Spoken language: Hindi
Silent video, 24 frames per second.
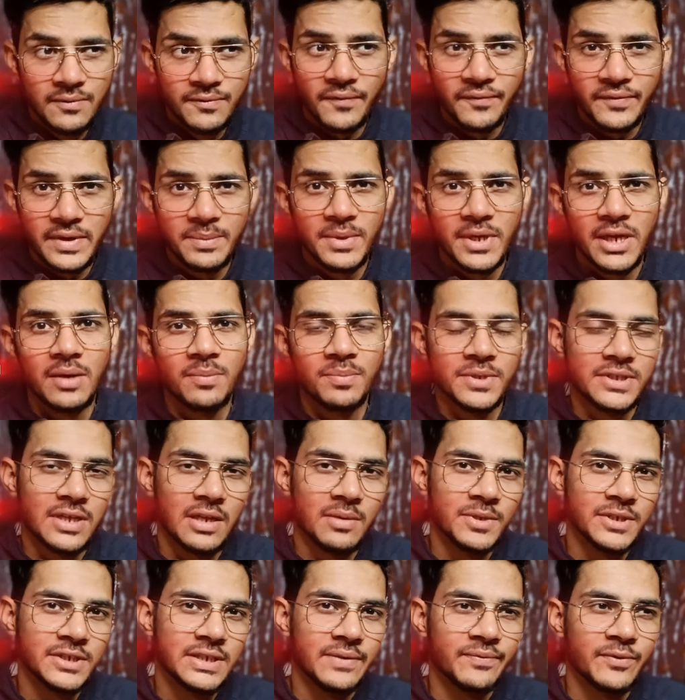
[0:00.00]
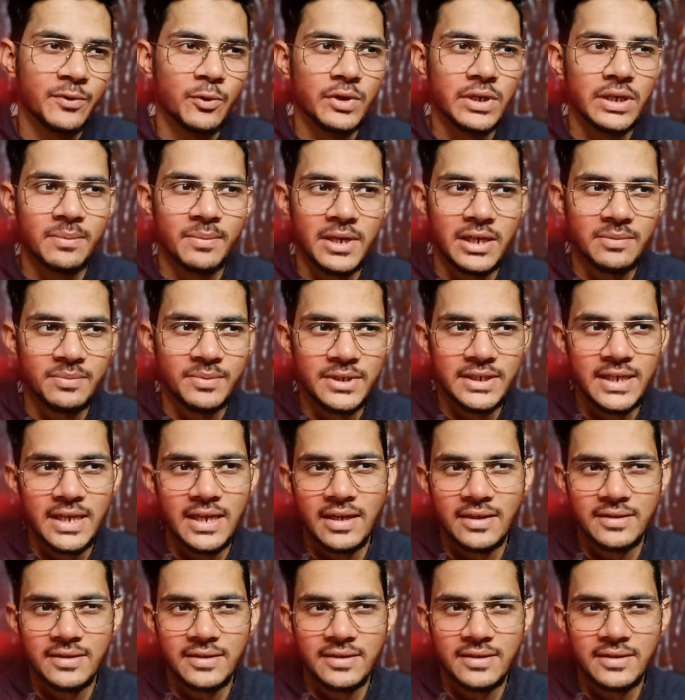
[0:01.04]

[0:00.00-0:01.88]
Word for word: फिफ्टी मेगा पे शिफ्ट होने के बाद भी ये